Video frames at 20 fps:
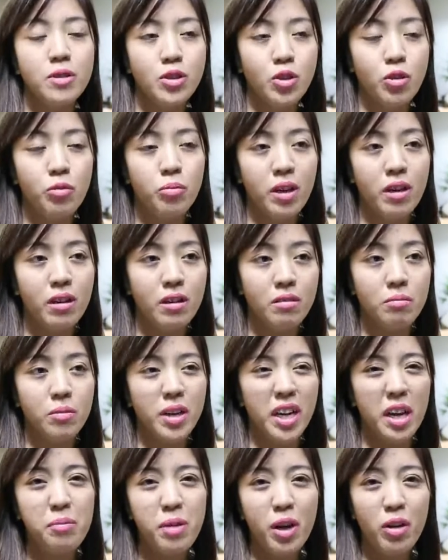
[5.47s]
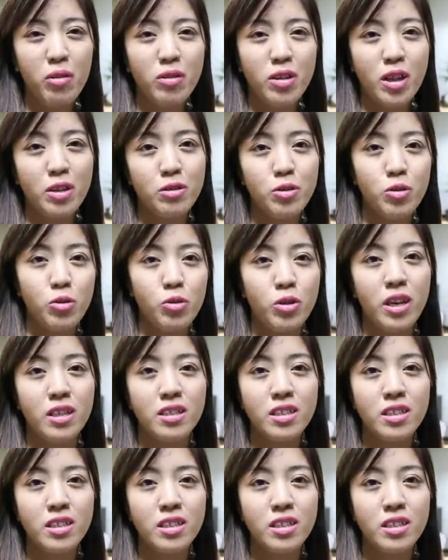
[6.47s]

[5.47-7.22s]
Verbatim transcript: Sobrang marami akong natutunan.